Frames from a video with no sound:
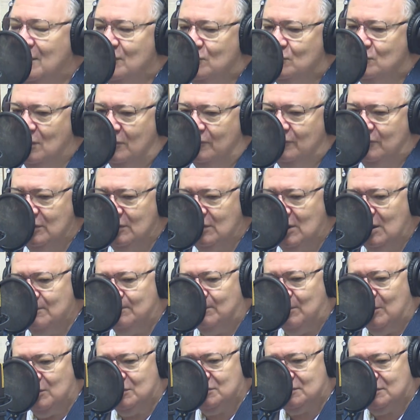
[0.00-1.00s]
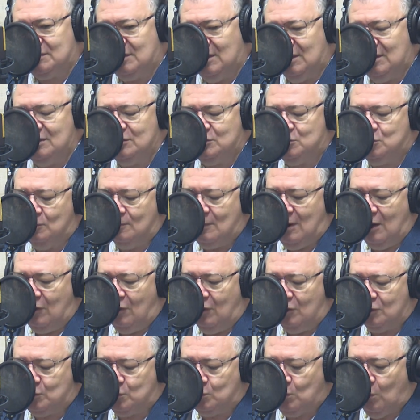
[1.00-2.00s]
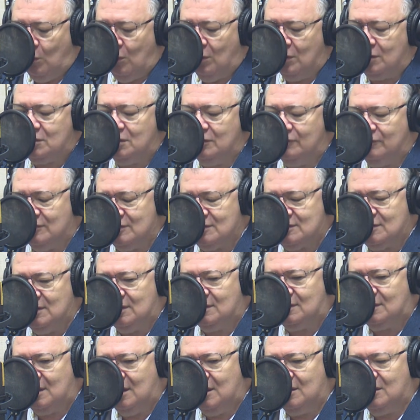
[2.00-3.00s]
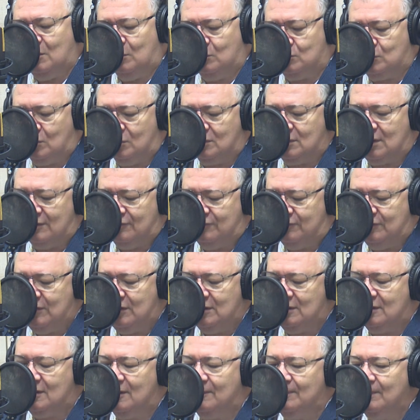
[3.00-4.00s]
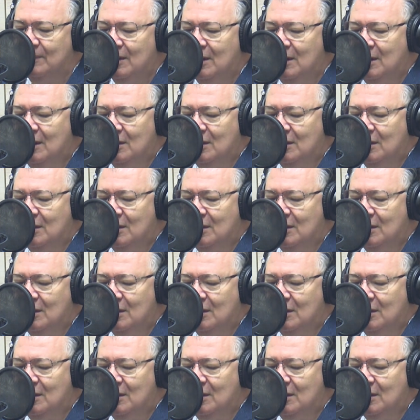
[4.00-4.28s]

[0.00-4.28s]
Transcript: Sua vida é importante, o maior dom que você tem é o dom da vida.